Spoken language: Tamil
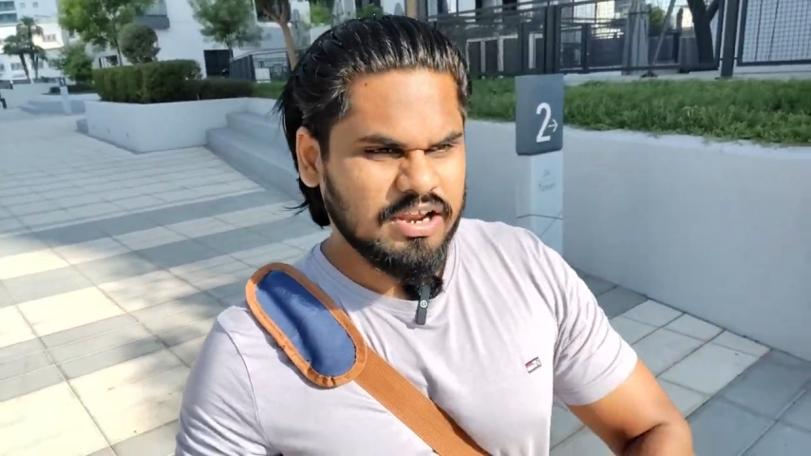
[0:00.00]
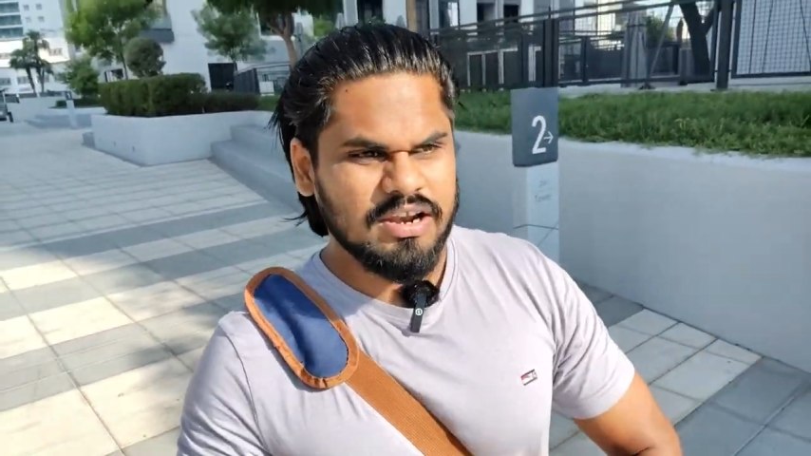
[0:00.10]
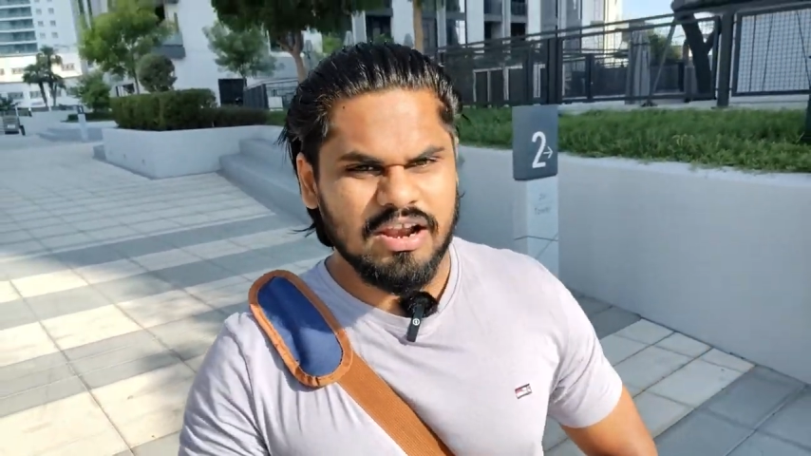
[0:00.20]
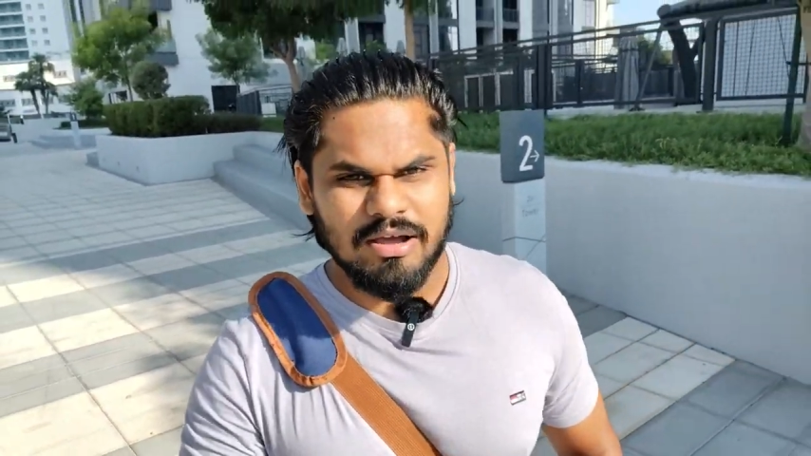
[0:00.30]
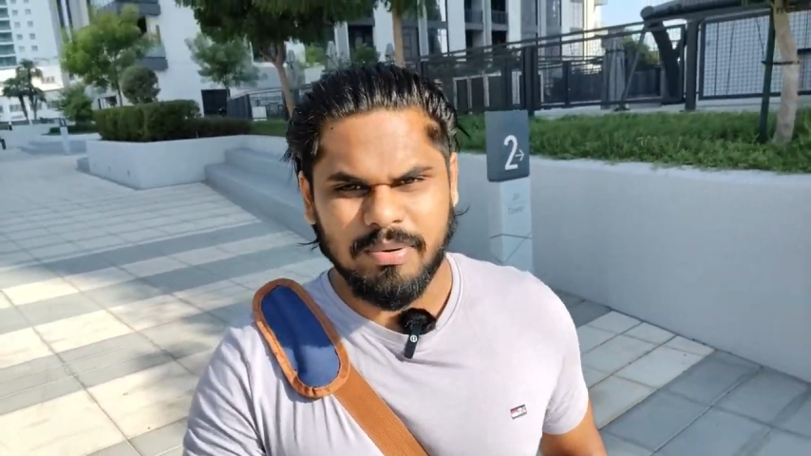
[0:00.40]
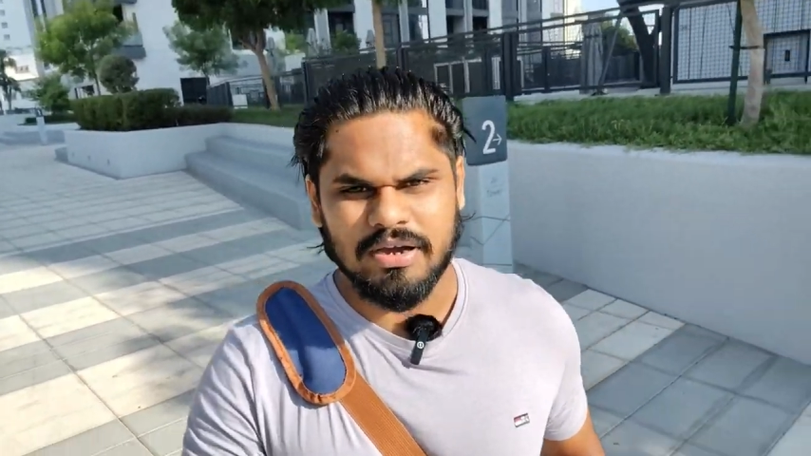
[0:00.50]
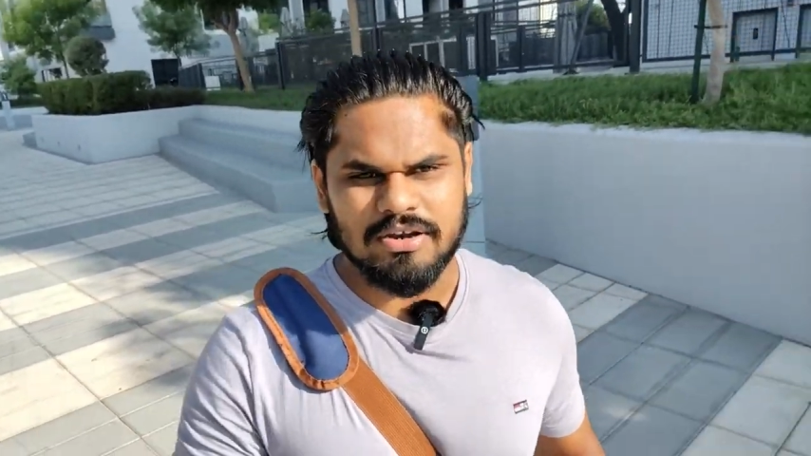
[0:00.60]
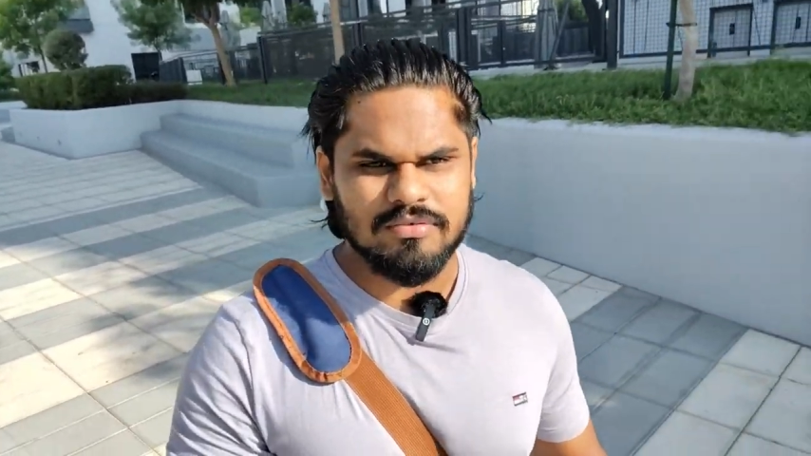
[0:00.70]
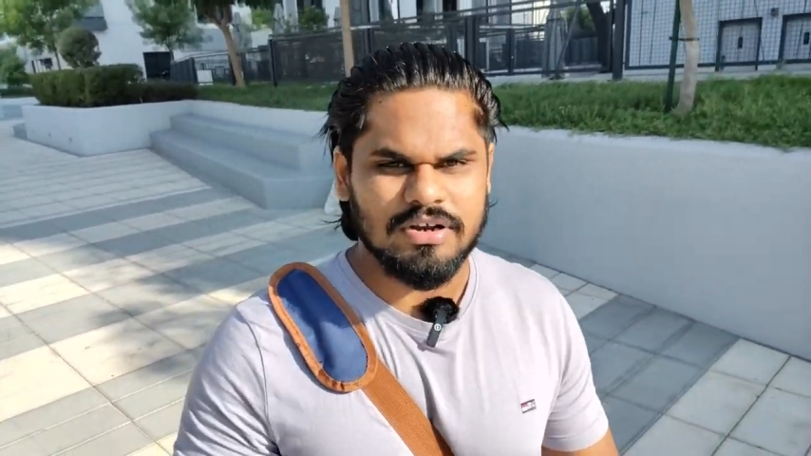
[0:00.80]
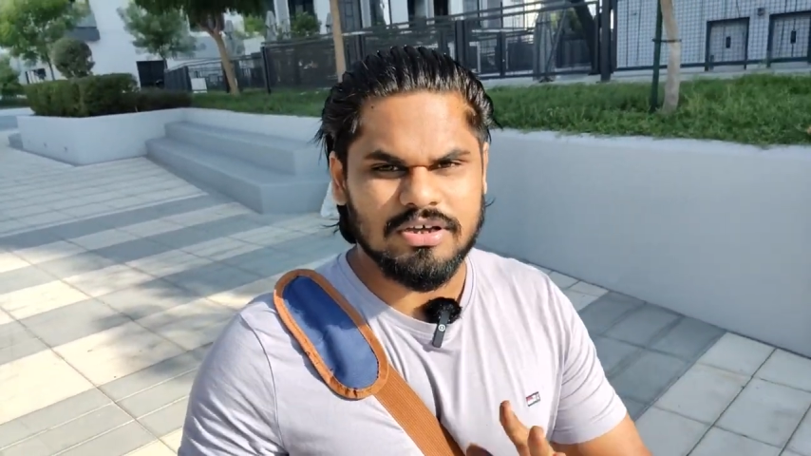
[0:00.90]
ரெகுலராக
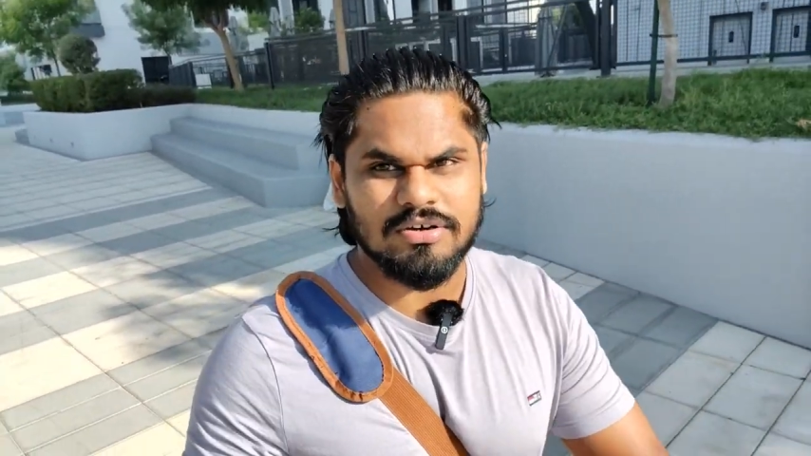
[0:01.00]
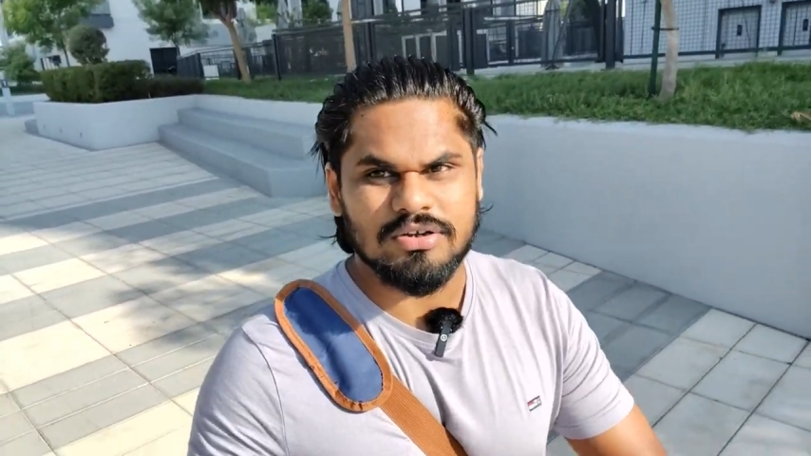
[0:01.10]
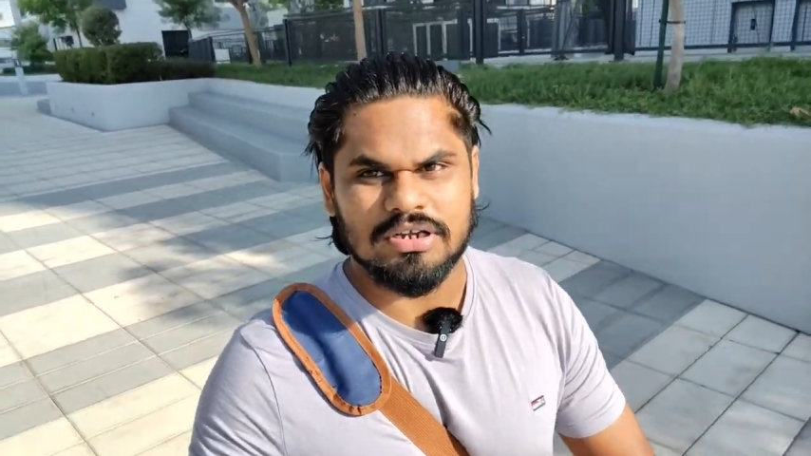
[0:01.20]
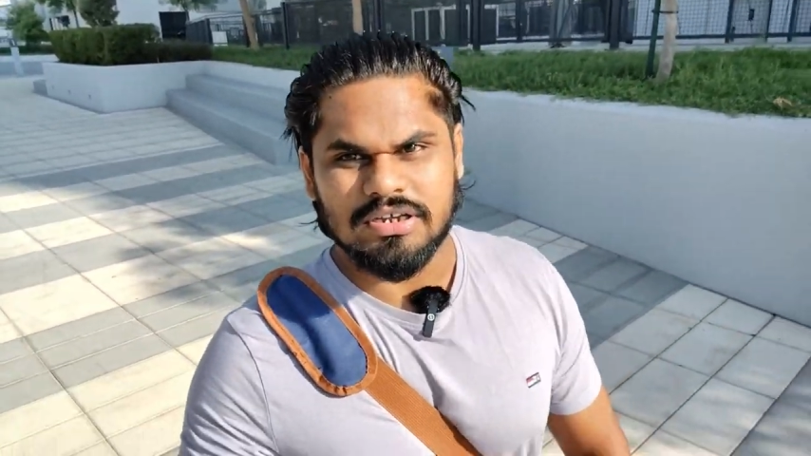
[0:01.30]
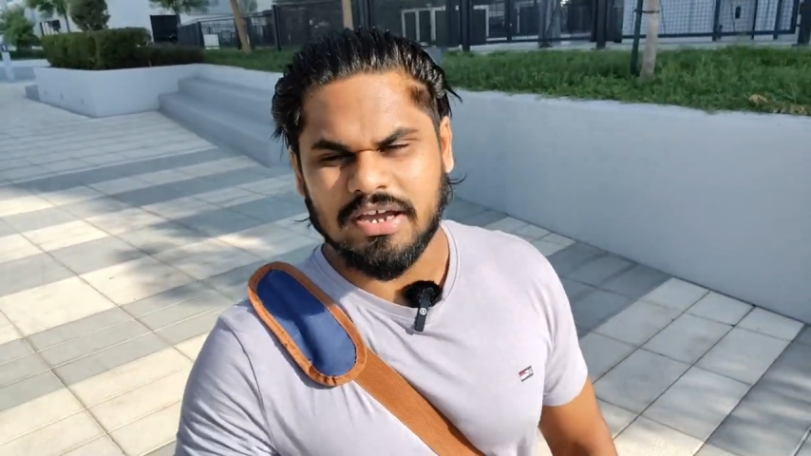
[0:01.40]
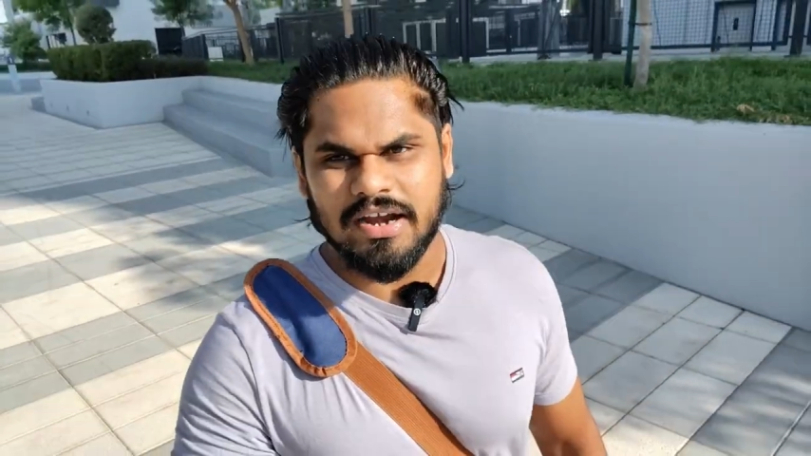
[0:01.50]
பார்க்குறவங்களுக்கு ஒரு